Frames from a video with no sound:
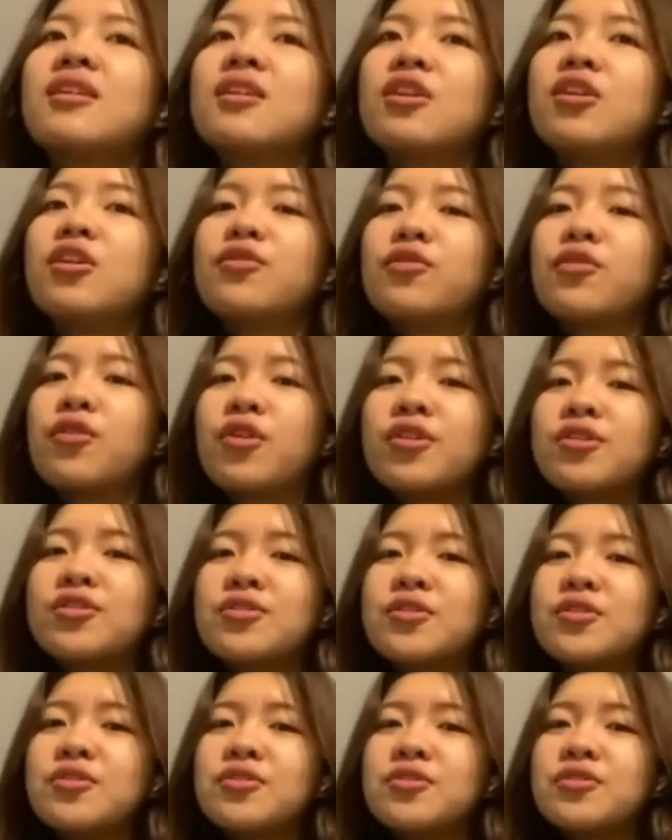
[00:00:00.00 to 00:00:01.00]
of
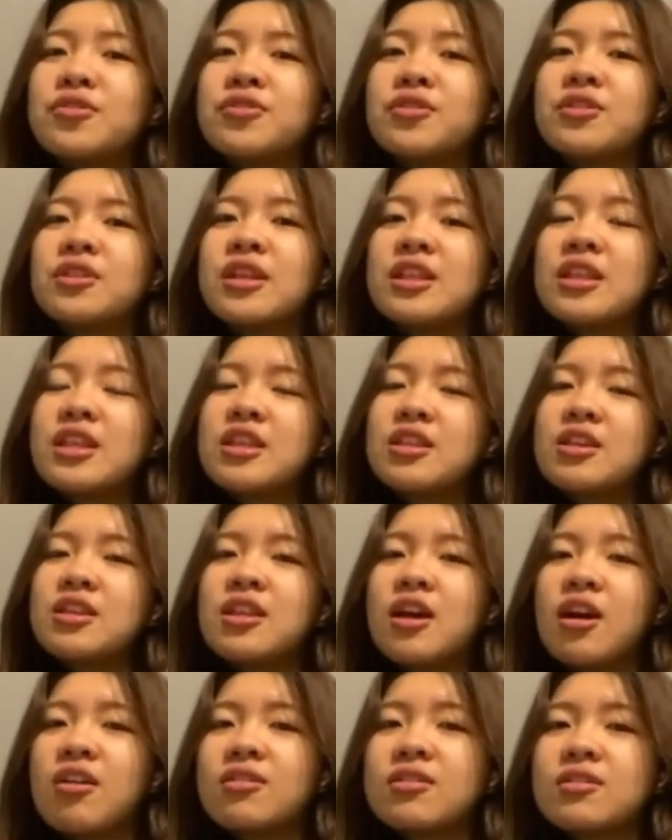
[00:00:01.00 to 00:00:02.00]
course, yung nandito
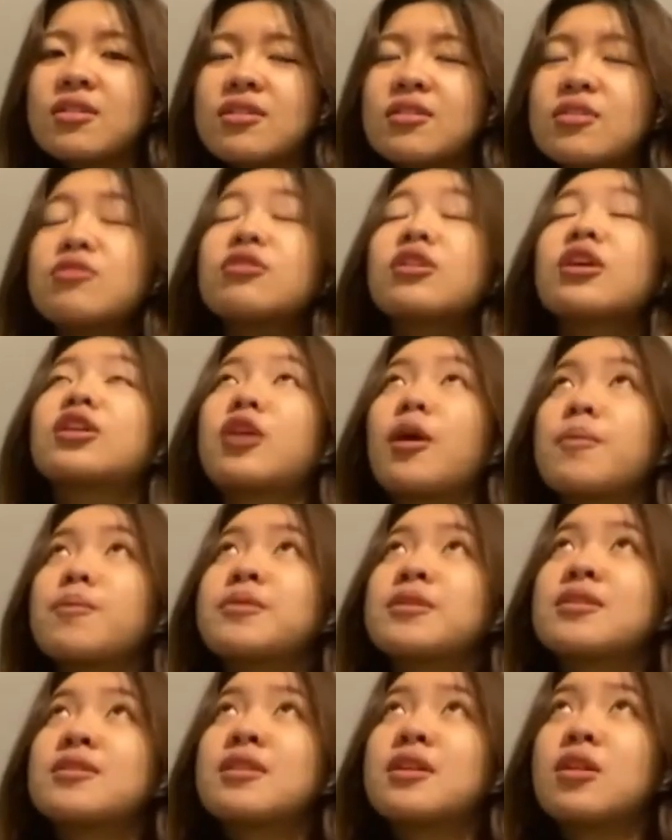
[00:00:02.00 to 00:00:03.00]
na ako, sa, yung nag-top
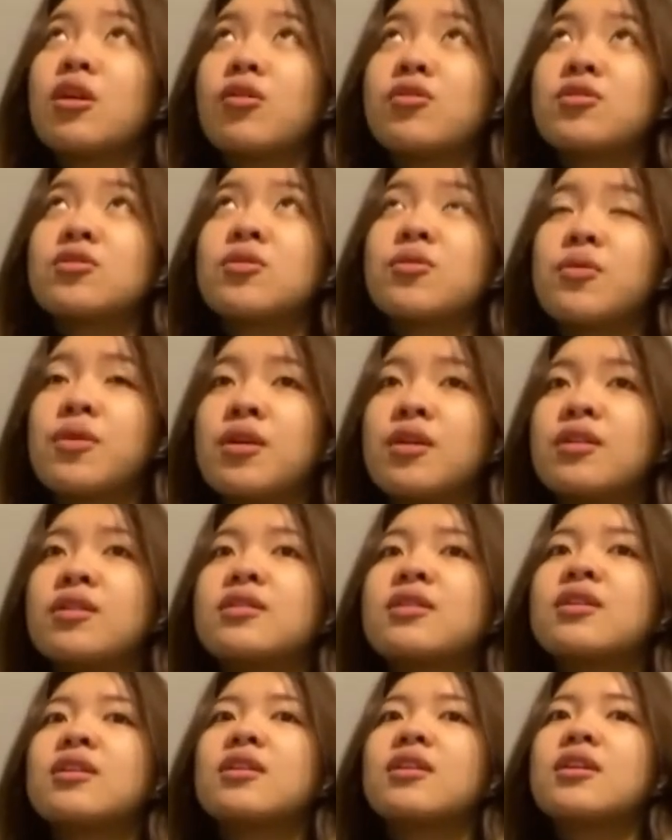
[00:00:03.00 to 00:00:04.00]
16 ako sa world
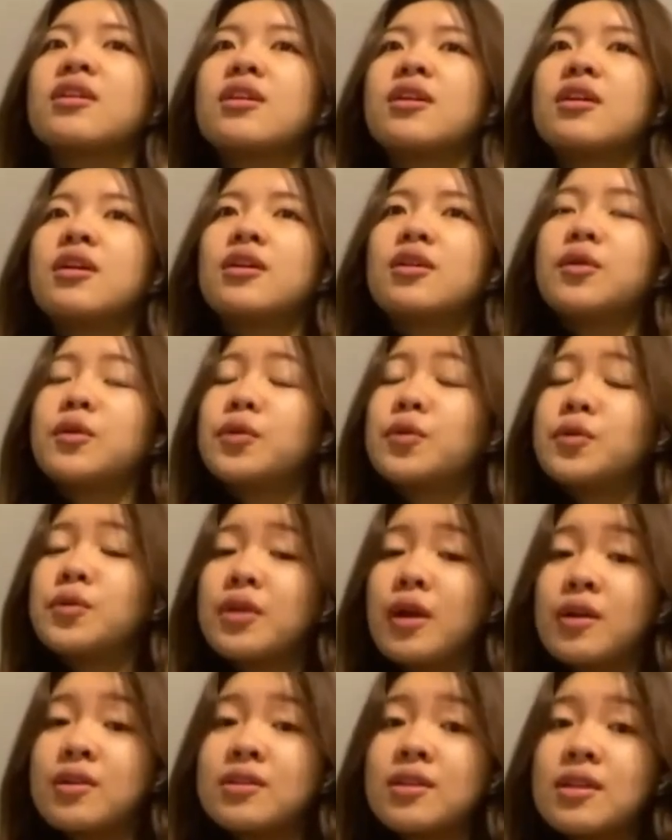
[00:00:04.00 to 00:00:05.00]
noong
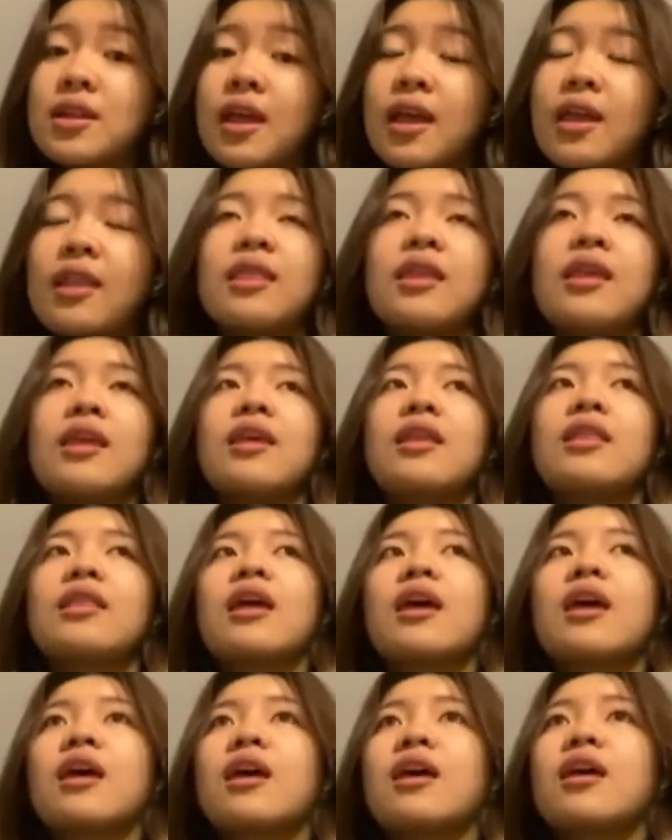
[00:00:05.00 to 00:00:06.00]
2019.
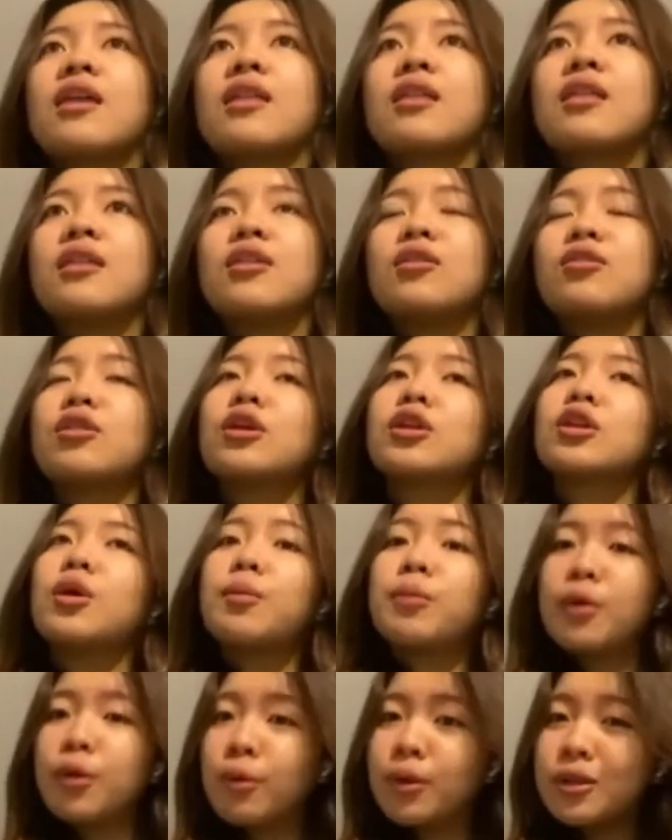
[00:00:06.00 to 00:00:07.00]
And yung
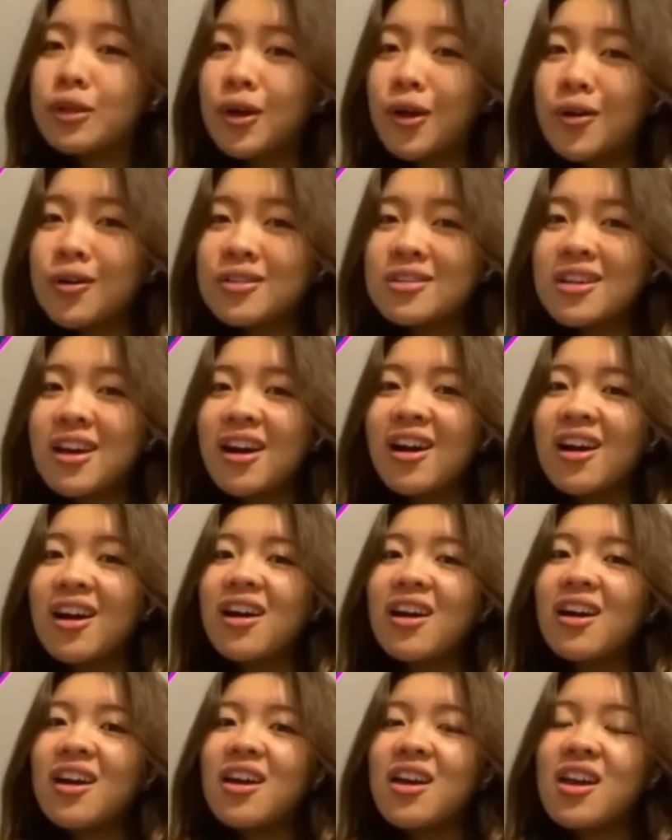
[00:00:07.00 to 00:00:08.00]
nag-number one ako sa
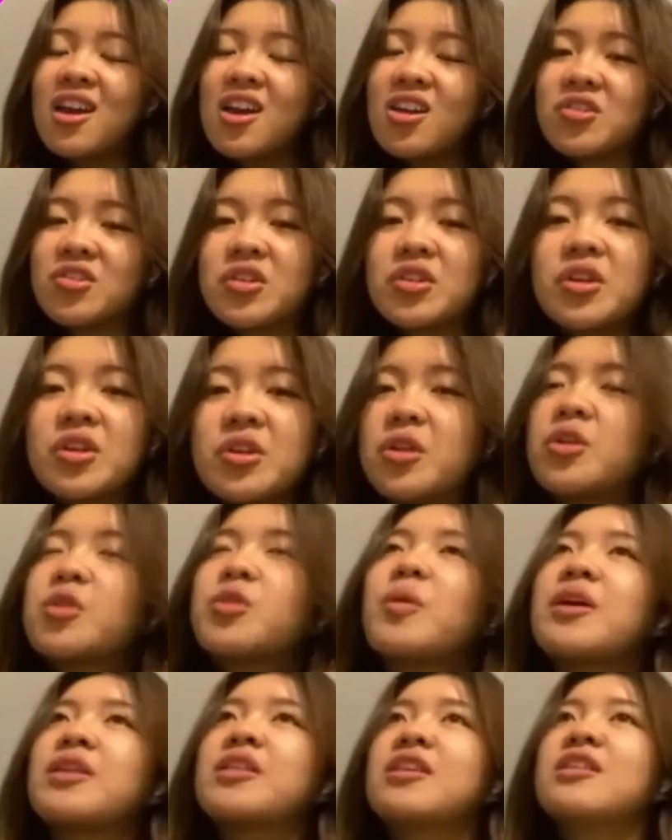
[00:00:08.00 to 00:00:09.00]
Asian
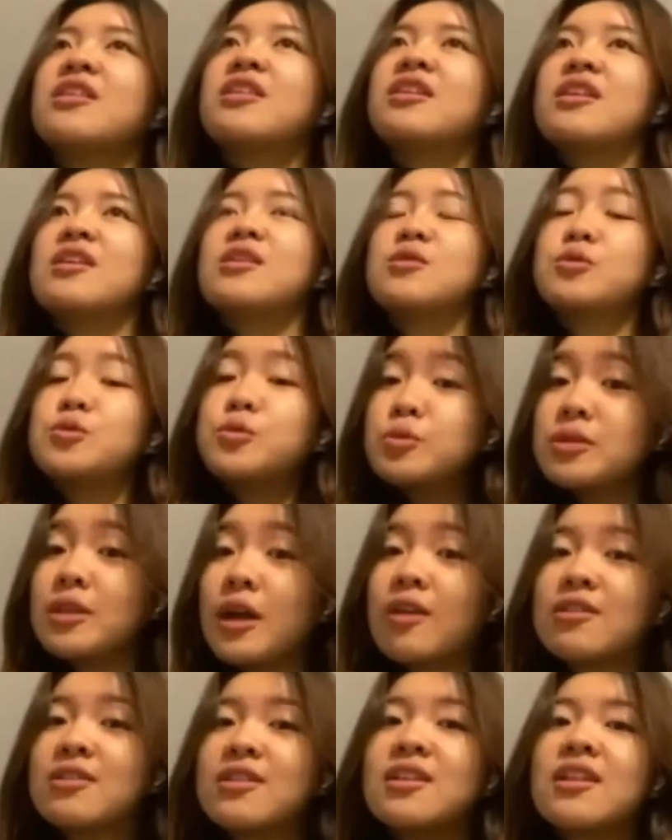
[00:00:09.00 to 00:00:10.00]
Under-23 noong
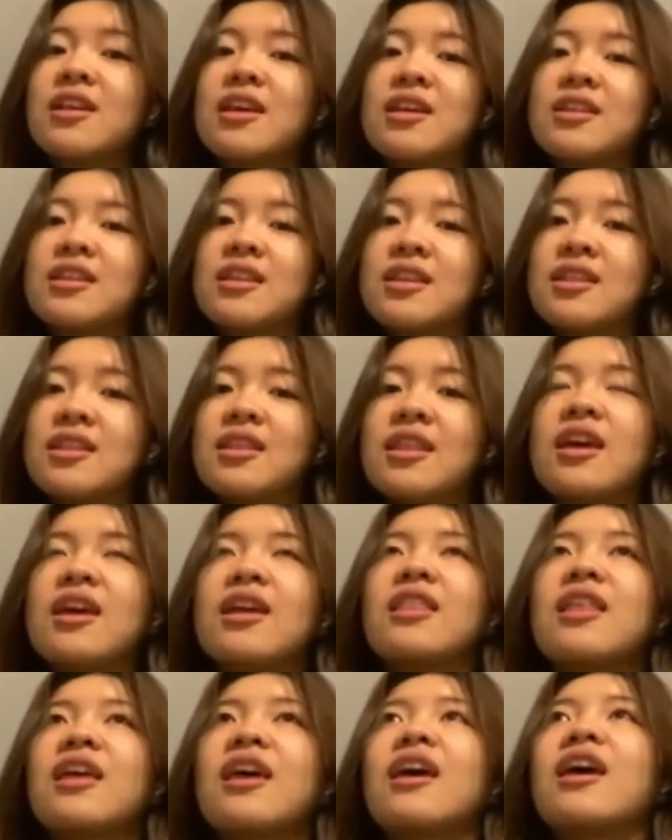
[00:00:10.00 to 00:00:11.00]
2019 din.
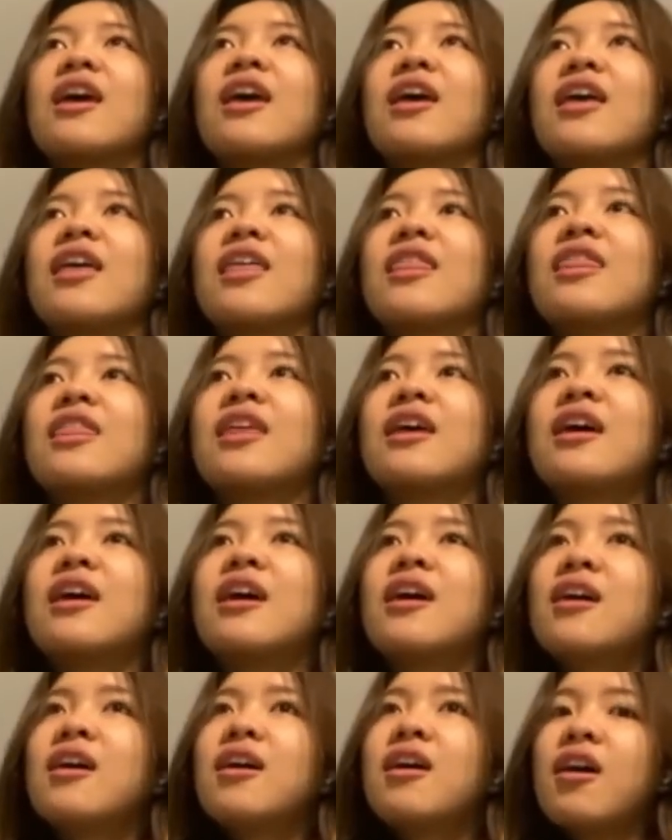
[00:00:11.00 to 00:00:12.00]
And,
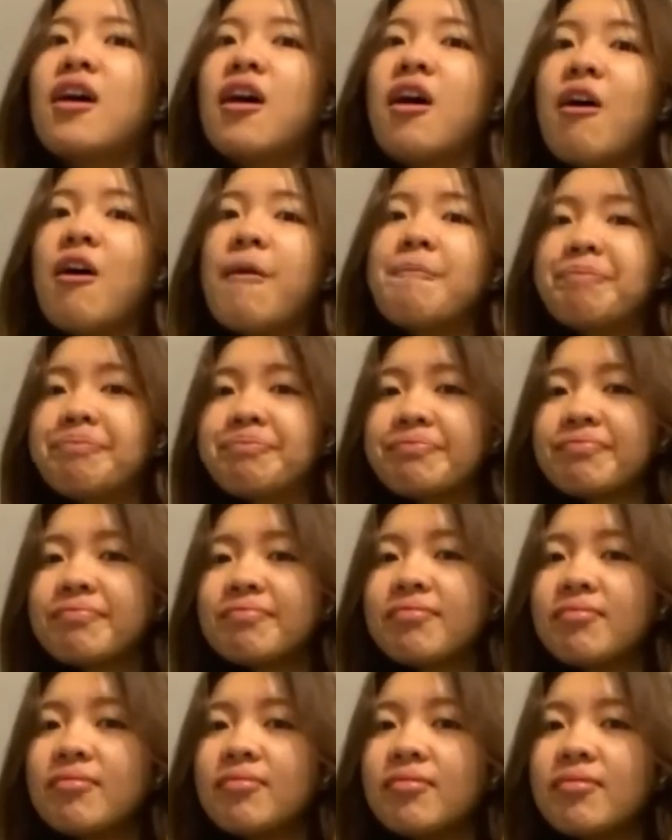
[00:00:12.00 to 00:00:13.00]
um,
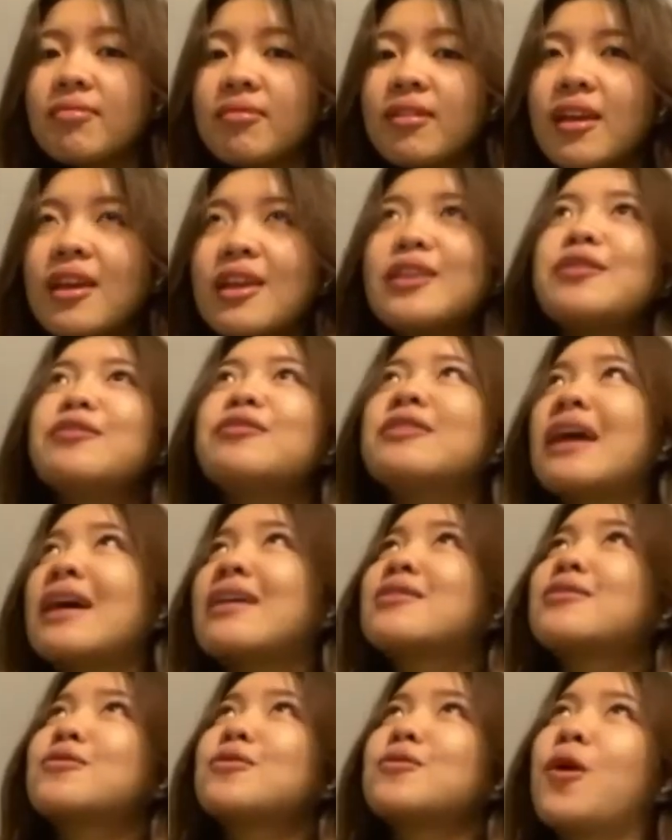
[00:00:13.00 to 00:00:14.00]
and yung
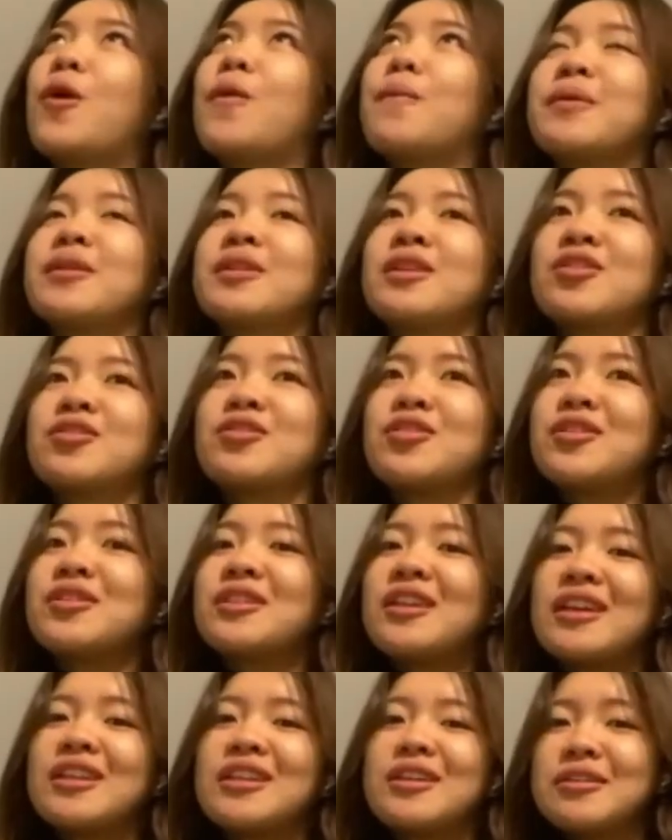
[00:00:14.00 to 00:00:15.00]
last two competition
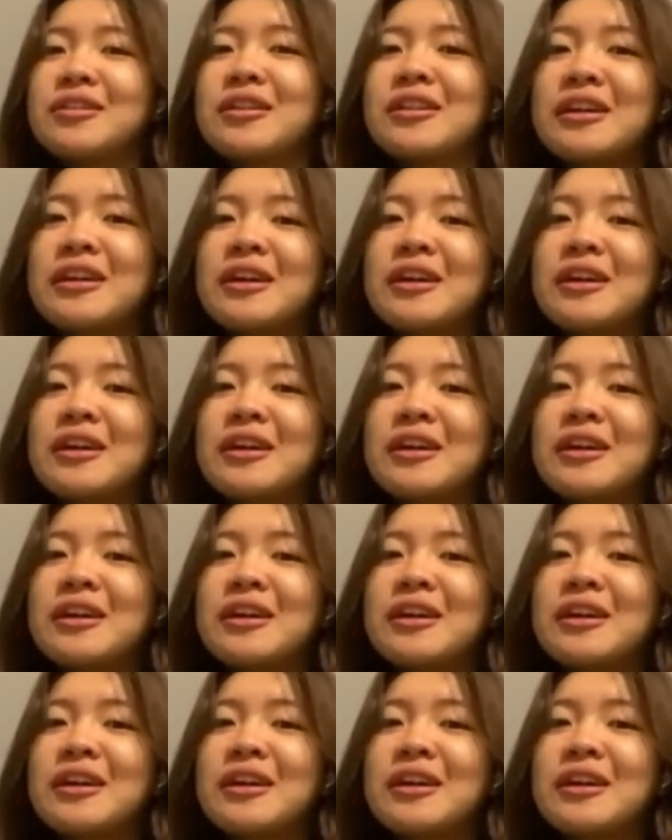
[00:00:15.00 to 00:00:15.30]
na hindi ko talaga